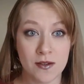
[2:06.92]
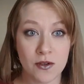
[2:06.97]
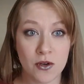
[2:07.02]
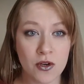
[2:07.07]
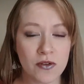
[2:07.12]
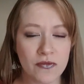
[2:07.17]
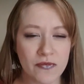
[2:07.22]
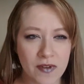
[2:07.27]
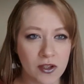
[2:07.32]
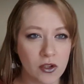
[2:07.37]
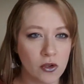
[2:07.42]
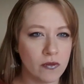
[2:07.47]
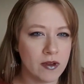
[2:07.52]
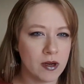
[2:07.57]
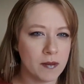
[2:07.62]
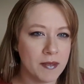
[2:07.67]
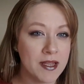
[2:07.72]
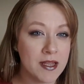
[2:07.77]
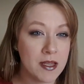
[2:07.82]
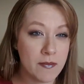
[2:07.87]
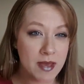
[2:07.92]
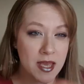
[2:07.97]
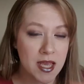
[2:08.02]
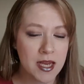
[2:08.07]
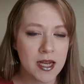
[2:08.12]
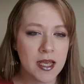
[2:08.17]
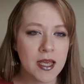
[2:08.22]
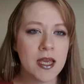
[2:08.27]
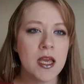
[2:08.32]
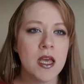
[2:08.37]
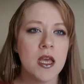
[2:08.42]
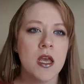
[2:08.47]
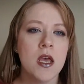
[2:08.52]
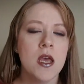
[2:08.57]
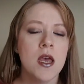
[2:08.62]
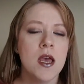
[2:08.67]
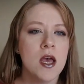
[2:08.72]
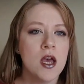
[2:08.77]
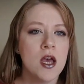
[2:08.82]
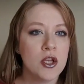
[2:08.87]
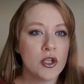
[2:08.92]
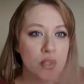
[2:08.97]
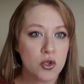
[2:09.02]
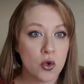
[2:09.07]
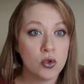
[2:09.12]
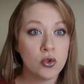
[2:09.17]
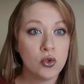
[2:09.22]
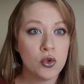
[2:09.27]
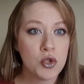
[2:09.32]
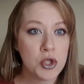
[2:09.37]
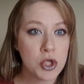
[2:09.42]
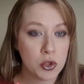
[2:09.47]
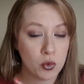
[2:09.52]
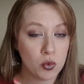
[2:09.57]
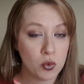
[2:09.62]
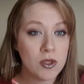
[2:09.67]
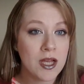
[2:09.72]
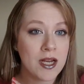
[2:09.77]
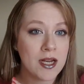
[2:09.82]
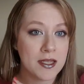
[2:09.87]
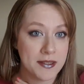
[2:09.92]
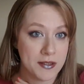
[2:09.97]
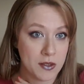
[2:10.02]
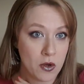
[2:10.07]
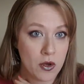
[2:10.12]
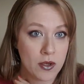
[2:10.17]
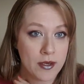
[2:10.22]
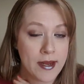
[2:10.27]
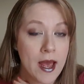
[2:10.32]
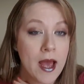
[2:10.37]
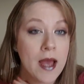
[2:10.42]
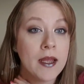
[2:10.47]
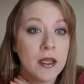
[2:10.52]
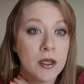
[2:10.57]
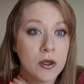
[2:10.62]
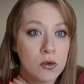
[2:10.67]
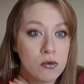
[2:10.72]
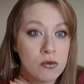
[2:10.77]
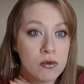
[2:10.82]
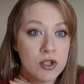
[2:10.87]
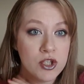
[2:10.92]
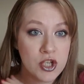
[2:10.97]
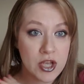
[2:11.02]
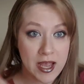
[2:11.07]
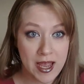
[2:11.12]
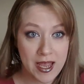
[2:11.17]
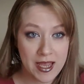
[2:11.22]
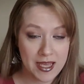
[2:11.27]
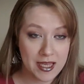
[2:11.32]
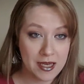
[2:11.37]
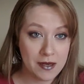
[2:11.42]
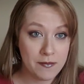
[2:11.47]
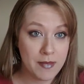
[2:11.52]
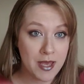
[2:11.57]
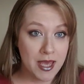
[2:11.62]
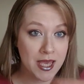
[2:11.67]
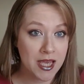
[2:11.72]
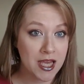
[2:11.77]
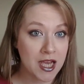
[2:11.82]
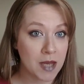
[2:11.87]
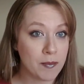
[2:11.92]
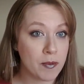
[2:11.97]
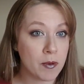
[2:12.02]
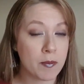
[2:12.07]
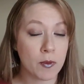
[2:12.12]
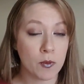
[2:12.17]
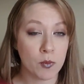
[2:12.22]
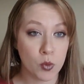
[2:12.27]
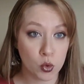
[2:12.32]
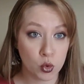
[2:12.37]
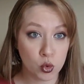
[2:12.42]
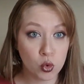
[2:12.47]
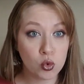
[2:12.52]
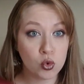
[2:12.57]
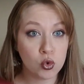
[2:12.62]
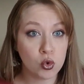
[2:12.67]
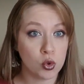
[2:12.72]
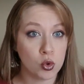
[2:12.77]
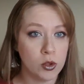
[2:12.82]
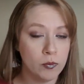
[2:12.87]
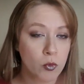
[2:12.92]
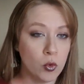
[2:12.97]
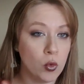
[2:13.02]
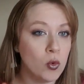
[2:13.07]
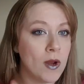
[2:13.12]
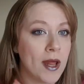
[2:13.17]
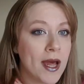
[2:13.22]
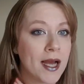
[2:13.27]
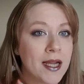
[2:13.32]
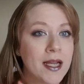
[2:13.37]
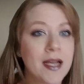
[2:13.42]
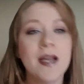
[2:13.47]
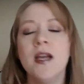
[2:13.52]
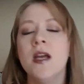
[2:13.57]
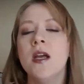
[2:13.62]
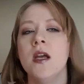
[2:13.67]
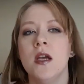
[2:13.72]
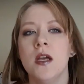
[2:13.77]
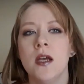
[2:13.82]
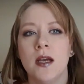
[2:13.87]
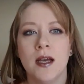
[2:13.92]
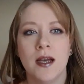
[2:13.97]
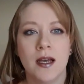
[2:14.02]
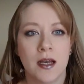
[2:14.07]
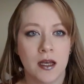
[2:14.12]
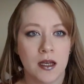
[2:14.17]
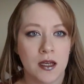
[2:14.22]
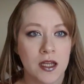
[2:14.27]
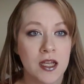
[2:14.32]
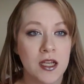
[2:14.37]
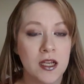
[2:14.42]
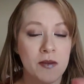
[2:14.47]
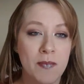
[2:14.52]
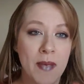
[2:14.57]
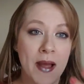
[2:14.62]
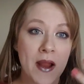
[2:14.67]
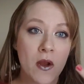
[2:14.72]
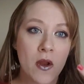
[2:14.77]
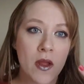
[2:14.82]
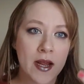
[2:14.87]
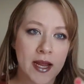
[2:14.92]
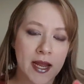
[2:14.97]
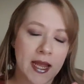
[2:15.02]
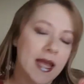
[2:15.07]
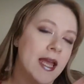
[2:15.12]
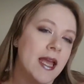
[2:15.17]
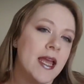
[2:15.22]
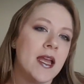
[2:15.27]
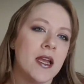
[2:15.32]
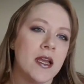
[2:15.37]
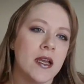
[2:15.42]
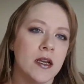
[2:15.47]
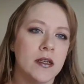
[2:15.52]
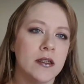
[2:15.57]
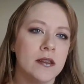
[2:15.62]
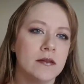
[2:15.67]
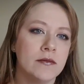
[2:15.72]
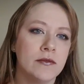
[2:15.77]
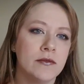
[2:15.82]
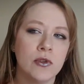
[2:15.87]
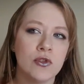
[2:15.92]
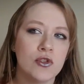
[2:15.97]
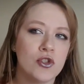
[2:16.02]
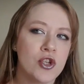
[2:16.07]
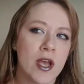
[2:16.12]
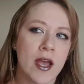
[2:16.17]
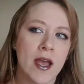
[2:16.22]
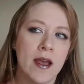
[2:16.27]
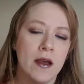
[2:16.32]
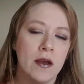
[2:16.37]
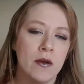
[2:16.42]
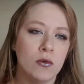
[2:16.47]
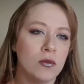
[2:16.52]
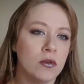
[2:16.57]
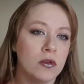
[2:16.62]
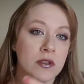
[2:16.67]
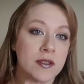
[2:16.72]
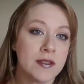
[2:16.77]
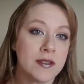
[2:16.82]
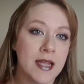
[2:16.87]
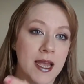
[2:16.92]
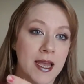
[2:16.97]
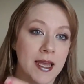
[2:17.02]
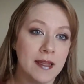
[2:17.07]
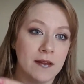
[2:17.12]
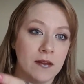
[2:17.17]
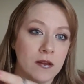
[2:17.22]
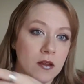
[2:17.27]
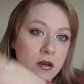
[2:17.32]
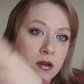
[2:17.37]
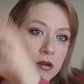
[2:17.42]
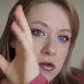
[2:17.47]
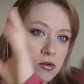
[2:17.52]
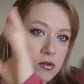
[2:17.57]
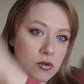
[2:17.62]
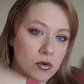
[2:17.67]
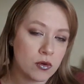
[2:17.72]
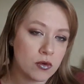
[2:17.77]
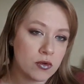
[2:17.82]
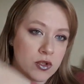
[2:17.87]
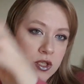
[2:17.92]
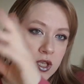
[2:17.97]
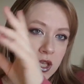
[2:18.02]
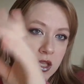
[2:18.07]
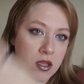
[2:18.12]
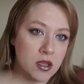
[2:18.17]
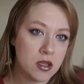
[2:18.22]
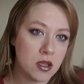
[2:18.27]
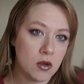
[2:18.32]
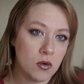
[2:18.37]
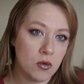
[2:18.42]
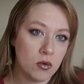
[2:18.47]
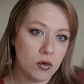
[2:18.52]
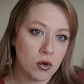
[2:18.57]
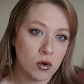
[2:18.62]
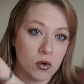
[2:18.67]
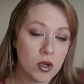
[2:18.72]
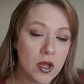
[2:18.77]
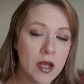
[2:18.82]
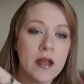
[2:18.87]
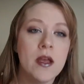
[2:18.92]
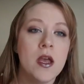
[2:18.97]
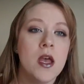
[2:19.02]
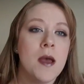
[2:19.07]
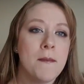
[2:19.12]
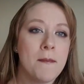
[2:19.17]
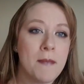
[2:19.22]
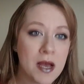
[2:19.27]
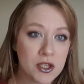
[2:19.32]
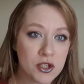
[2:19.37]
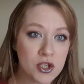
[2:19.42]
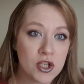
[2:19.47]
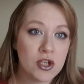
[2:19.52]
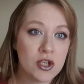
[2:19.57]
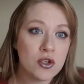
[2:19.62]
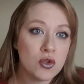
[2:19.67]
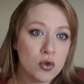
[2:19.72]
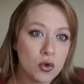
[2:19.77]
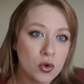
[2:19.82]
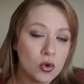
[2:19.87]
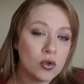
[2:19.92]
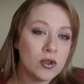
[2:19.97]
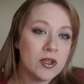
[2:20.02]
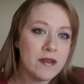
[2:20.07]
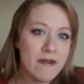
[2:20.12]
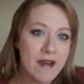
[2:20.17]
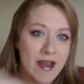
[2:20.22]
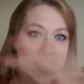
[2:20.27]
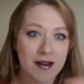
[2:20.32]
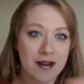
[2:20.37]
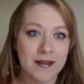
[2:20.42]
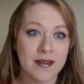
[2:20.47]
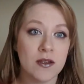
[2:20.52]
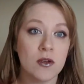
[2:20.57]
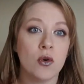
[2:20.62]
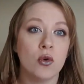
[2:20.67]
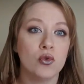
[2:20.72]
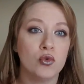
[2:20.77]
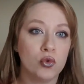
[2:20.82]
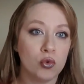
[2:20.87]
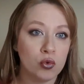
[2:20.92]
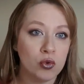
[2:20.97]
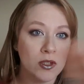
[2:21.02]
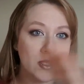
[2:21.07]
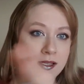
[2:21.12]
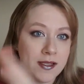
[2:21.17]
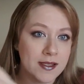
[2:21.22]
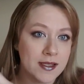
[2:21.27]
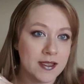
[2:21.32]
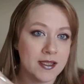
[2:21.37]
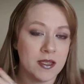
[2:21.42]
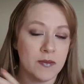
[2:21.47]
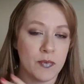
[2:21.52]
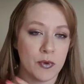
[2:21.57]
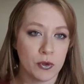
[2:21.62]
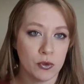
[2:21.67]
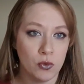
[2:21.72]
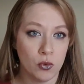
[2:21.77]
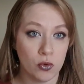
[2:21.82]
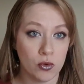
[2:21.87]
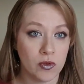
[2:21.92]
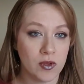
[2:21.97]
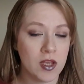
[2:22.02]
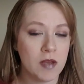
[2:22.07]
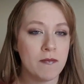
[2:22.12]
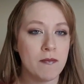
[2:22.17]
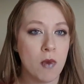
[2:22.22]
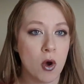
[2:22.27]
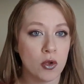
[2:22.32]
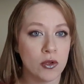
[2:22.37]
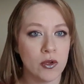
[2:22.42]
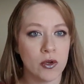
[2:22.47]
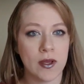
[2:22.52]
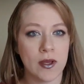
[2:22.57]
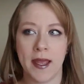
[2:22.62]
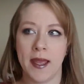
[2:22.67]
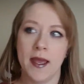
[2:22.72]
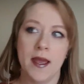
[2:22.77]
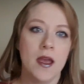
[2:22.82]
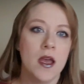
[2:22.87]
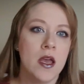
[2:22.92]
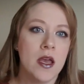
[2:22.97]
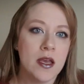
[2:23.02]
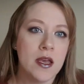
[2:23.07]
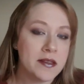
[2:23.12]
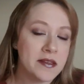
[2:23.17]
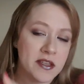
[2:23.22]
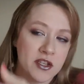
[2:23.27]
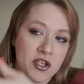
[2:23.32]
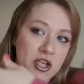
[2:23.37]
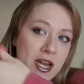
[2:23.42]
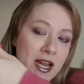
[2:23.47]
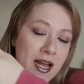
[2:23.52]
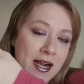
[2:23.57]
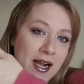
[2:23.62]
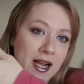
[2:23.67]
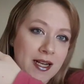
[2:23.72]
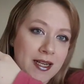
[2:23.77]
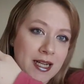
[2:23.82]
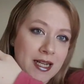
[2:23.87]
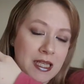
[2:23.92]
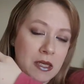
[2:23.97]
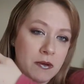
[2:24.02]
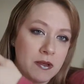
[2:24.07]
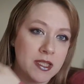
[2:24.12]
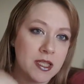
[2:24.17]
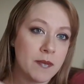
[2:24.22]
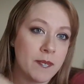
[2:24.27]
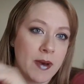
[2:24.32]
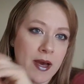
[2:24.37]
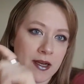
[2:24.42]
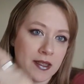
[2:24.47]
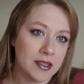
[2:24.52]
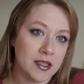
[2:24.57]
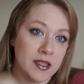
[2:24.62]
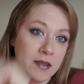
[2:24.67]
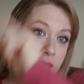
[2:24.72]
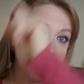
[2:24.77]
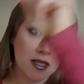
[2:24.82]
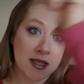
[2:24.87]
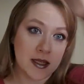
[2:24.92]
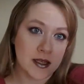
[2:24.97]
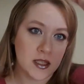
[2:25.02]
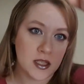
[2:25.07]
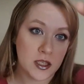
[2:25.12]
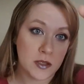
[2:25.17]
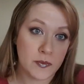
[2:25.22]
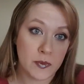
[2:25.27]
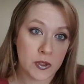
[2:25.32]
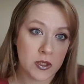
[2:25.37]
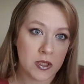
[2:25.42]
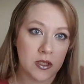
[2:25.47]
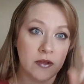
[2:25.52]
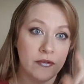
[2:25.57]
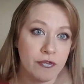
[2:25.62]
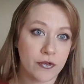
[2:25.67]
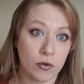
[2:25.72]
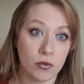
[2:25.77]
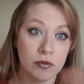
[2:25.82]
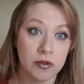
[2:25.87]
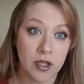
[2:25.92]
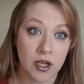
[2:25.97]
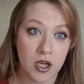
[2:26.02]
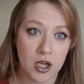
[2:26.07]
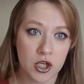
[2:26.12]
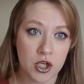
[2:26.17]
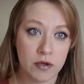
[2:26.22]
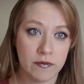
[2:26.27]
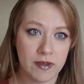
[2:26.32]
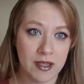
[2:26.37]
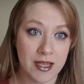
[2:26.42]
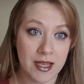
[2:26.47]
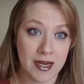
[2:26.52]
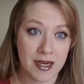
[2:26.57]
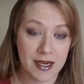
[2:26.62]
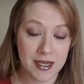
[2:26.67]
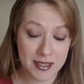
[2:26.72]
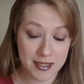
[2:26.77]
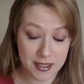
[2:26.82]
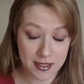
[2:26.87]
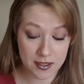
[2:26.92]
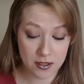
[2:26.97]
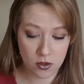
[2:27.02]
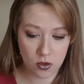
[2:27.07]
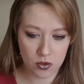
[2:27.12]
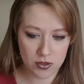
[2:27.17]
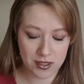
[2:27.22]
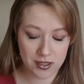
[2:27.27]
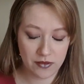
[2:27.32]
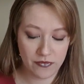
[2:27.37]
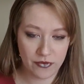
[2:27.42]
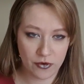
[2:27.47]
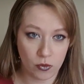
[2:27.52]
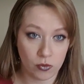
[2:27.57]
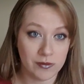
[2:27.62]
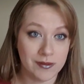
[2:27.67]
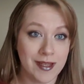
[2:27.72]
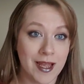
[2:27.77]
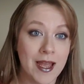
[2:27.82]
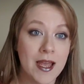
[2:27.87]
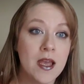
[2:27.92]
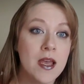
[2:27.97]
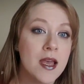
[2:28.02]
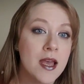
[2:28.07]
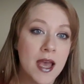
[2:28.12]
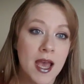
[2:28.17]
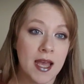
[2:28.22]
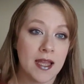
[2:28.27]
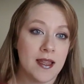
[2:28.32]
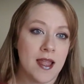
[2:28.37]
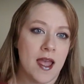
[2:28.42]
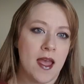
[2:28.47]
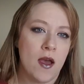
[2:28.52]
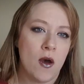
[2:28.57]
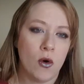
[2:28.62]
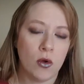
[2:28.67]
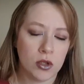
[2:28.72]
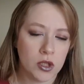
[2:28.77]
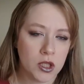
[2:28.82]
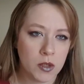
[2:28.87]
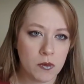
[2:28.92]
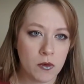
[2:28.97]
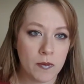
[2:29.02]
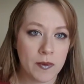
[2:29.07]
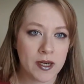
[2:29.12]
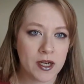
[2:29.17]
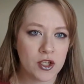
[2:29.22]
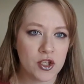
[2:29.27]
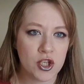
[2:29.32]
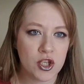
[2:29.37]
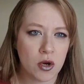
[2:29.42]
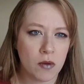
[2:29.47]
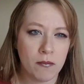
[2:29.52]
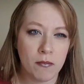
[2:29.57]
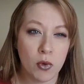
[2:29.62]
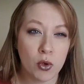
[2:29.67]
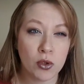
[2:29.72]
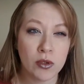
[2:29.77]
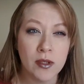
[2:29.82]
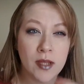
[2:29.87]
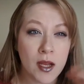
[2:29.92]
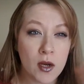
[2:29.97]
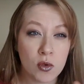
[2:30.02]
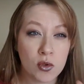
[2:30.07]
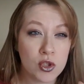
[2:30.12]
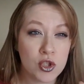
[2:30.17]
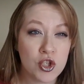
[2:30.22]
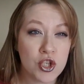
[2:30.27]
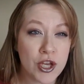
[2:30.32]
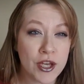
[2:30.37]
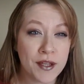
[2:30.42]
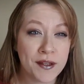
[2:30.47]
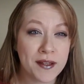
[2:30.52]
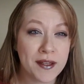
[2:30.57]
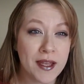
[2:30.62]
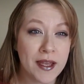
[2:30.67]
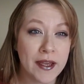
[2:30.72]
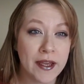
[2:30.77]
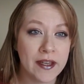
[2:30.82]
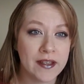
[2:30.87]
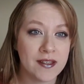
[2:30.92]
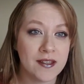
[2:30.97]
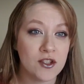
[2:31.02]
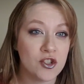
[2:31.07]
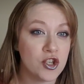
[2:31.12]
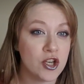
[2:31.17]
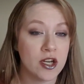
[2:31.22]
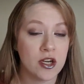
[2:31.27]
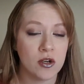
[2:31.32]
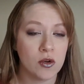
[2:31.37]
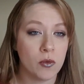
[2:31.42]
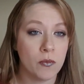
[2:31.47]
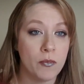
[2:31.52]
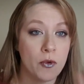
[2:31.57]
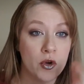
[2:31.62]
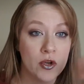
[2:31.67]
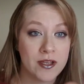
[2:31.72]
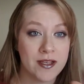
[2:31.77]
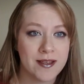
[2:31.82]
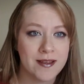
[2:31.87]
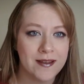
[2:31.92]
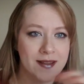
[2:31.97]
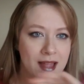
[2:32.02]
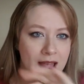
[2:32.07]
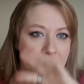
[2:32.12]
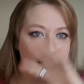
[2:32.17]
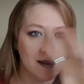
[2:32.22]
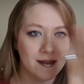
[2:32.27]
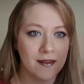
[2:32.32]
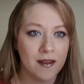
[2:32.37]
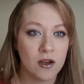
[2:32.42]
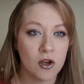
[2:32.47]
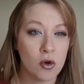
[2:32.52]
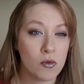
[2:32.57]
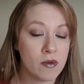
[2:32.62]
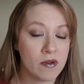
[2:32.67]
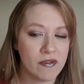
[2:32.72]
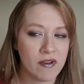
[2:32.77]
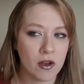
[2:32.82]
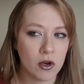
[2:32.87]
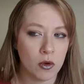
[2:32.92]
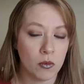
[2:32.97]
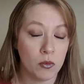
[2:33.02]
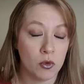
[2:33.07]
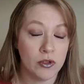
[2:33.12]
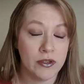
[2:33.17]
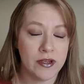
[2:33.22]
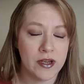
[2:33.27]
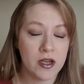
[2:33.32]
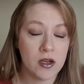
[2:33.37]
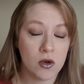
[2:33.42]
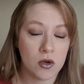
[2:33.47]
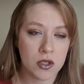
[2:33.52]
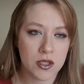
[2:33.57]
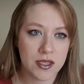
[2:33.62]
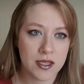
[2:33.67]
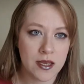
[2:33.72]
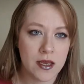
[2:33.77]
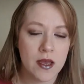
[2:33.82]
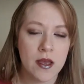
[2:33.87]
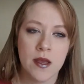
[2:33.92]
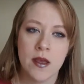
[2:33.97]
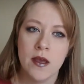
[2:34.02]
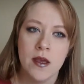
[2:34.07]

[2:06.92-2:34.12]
store fatto veramente bene sotto c'è tutta la zona in cui c'è il make up proprio tutto di Mulak uh, il bello è che uh, non c'è uno stand con rossetti uno eh, ma ce ne sono diversi con tutti gli stessi prodotti in modo che se c'è la calca da questa parte basta che ti sposti di fronte riesci a vedere le stesse cose di fronte ed è ottimo perché c'era un bordello di gente e se c'erano pochi stand come fanno molti negozi